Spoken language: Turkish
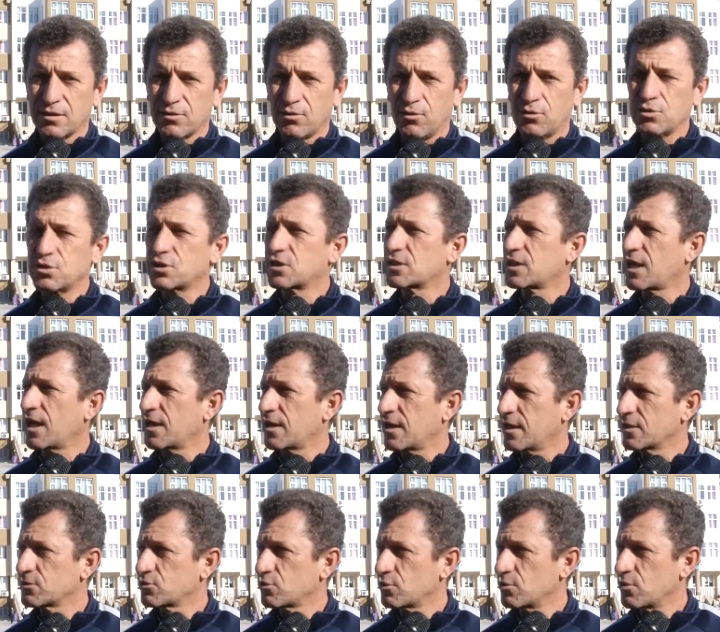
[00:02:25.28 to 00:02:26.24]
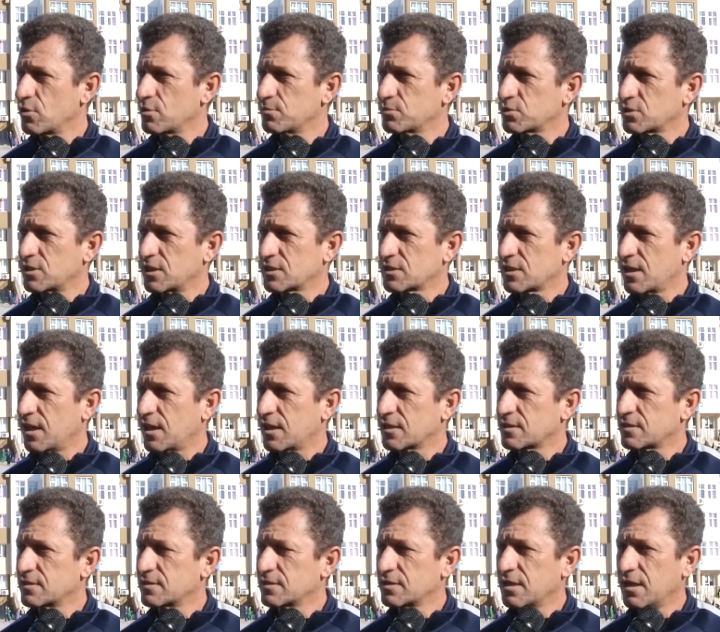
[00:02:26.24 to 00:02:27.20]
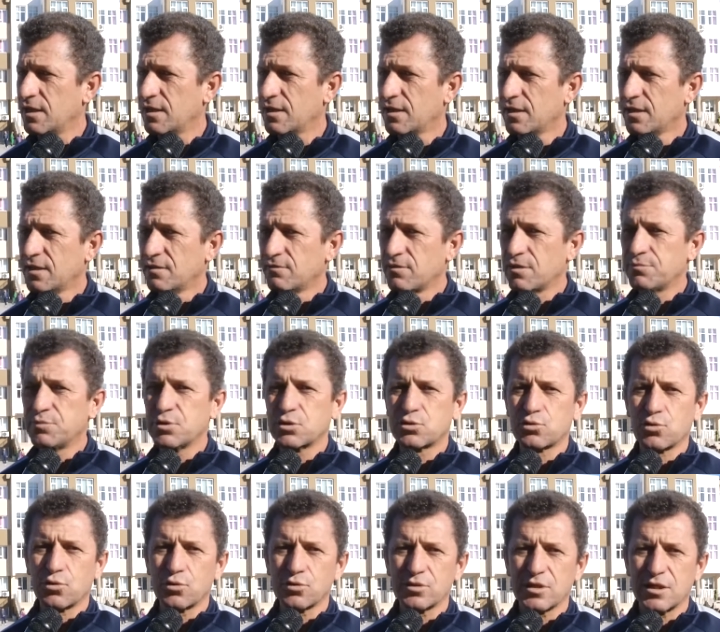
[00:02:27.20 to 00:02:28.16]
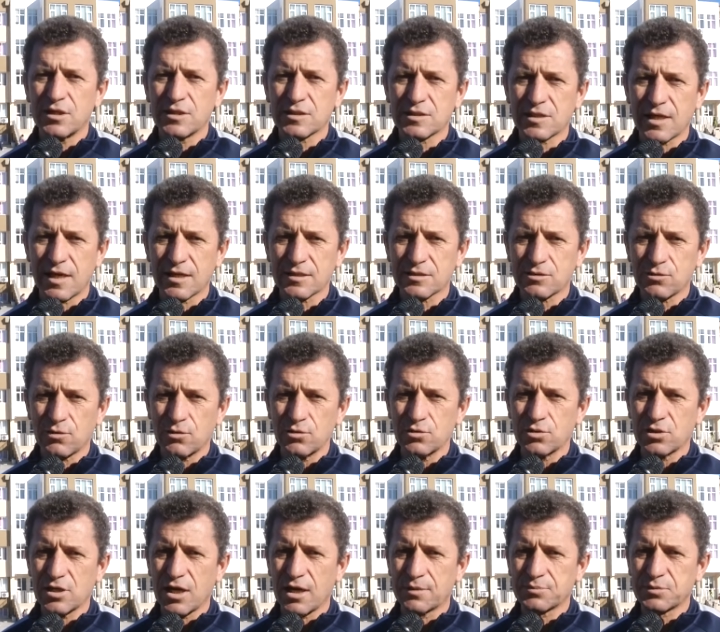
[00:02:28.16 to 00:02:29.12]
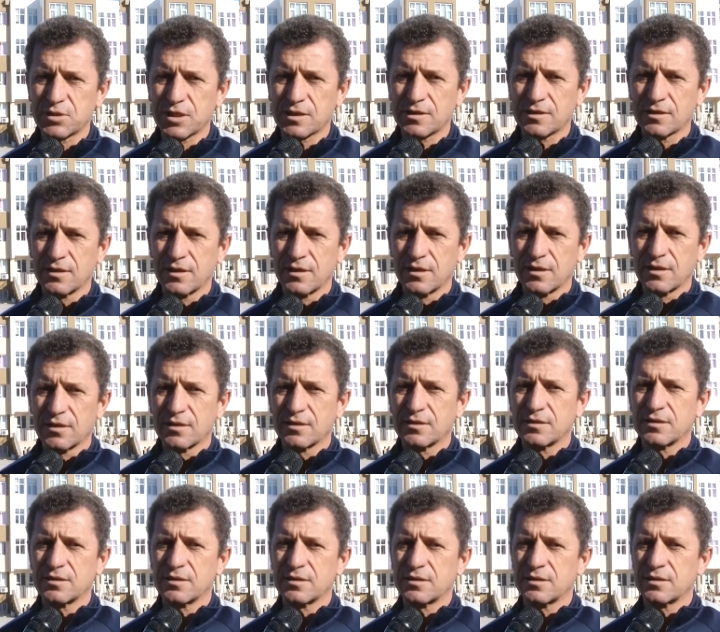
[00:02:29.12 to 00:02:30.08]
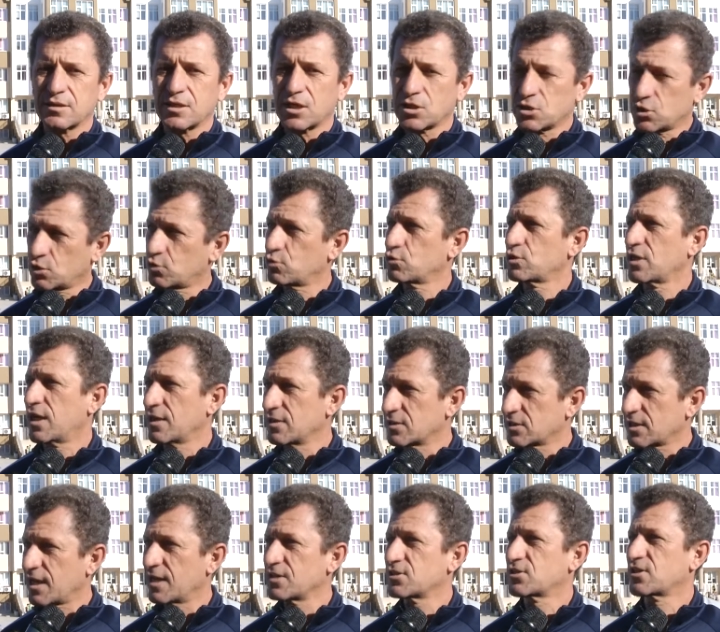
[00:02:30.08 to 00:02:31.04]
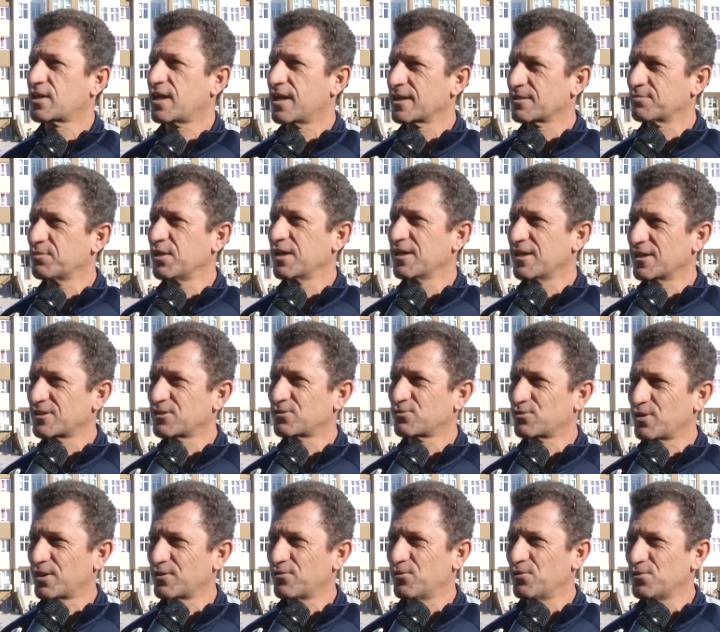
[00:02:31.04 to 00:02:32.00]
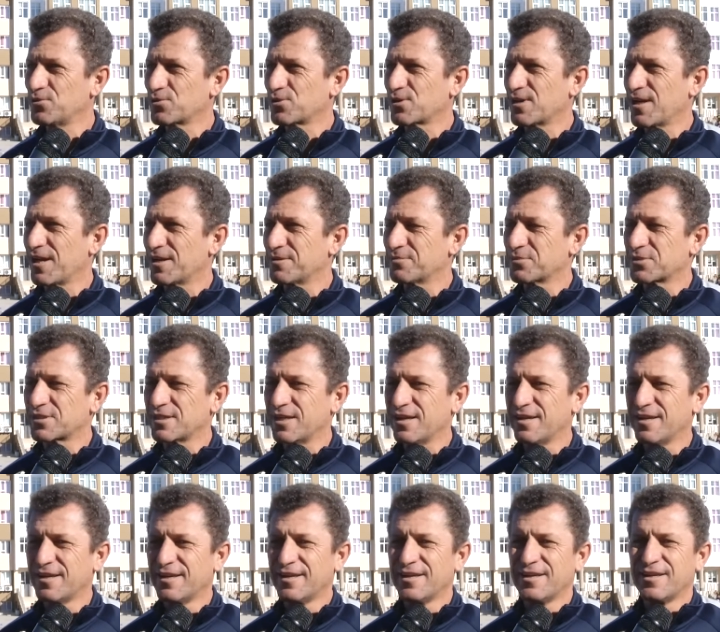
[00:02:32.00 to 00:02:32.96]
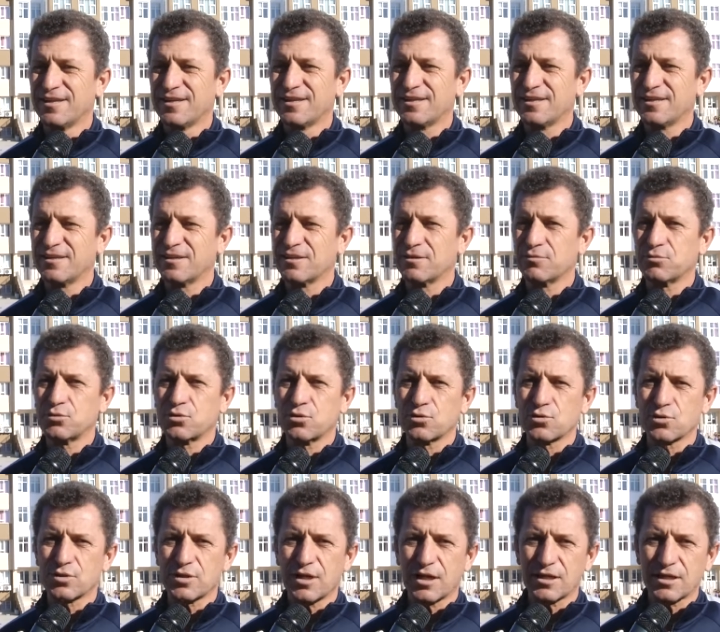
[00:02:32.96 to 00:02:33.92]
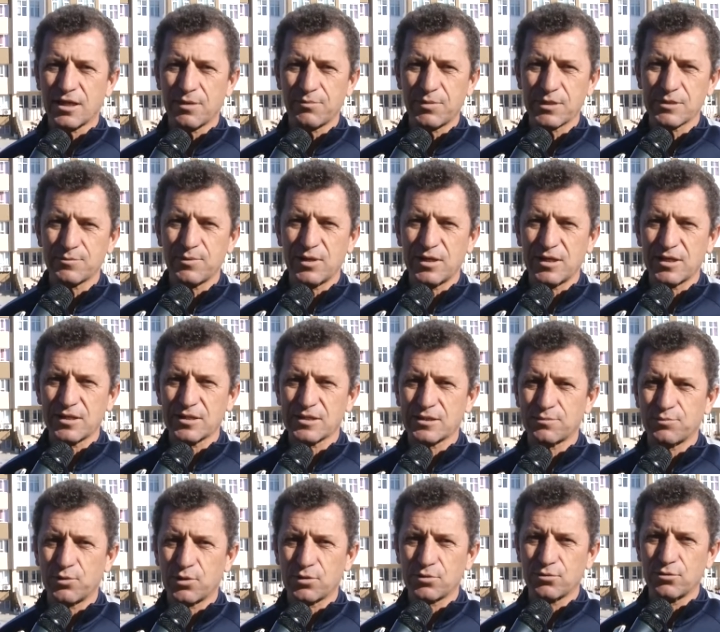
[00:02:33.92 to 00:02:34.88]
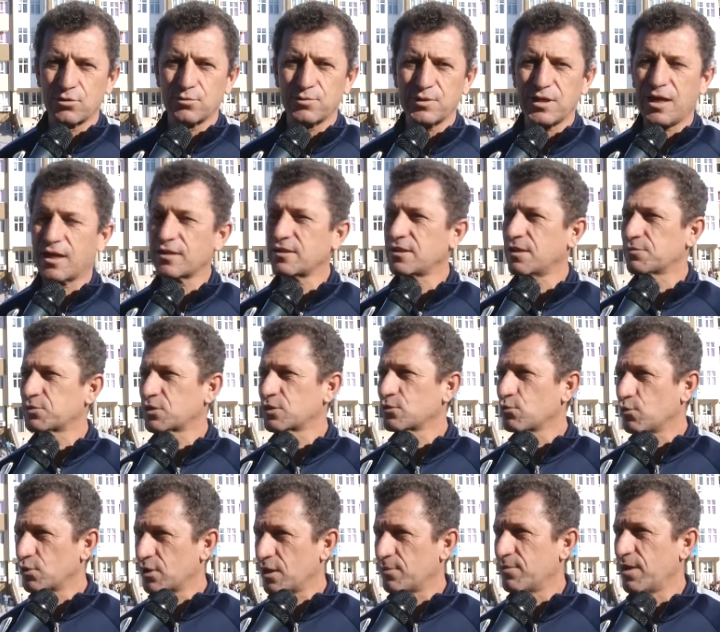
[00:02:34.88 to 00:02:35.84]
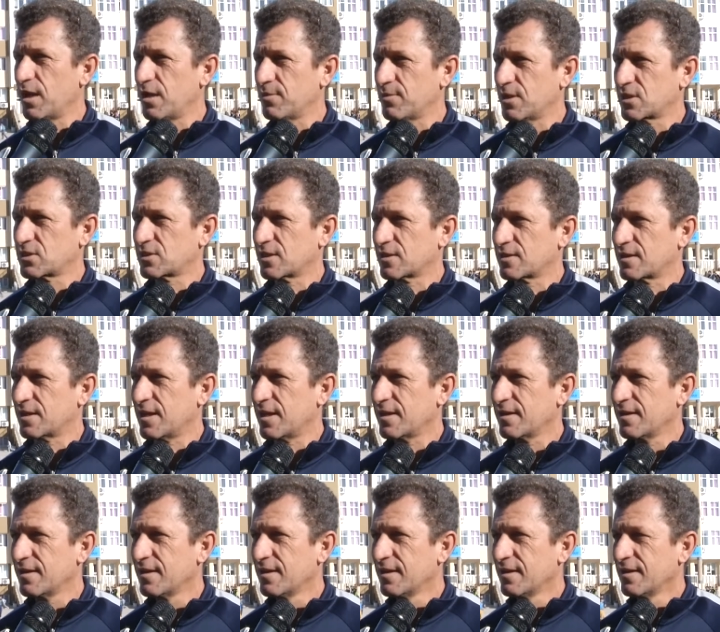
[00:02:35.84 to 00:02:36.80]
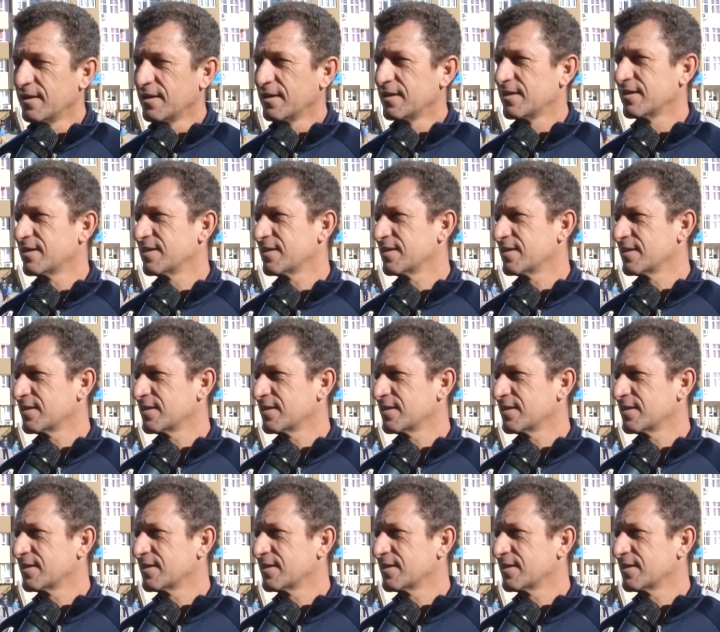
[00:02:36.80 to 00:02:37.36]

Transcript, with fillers: 12 tane antrenörümüz nezaretinde ve birçoğunda lisanslı oyuncu yaptık. Ee, yaşı tutan, lisans çıkartmaya yaşı tutan oyuncularımızı. Bu çocuklar çocuklar Kepez Spor Kulübü'nün altyapısında oynamaya başladılar. Ee,